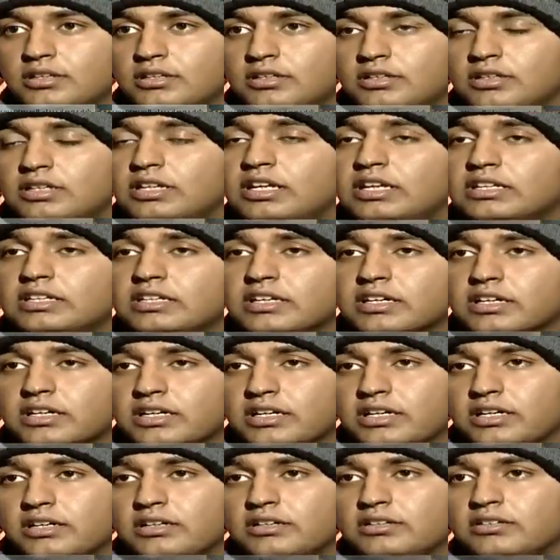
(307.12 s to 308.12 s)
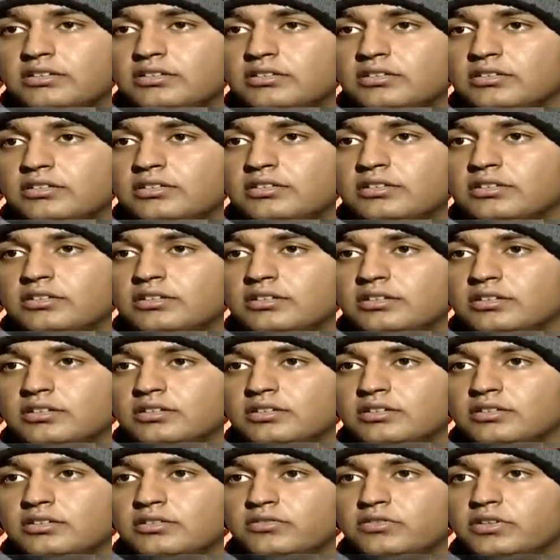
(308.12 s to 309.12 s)
لا تقع
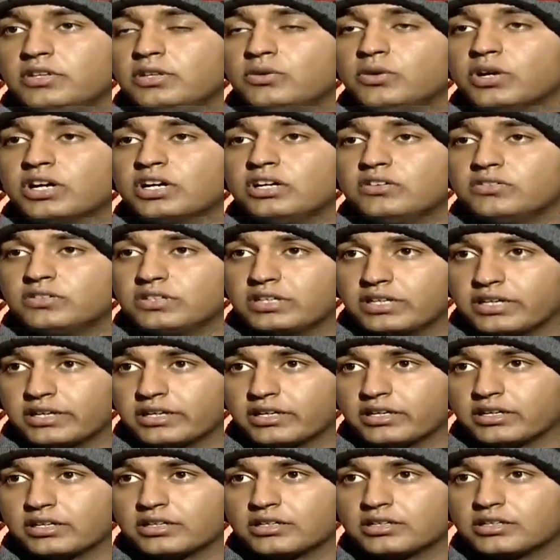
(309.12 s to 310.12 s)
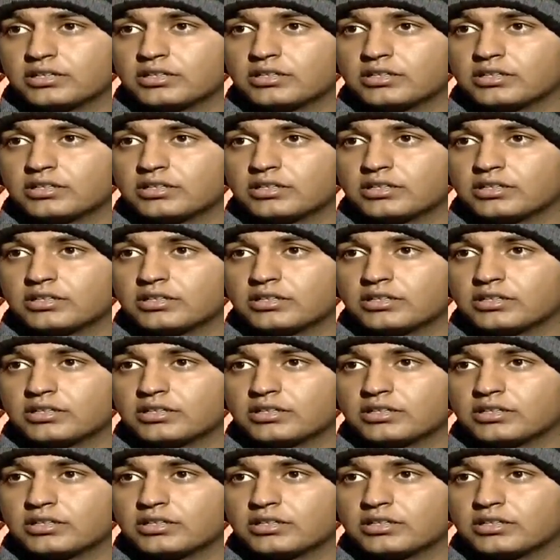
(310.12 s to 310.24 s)
في اللي وقع فيه غيرك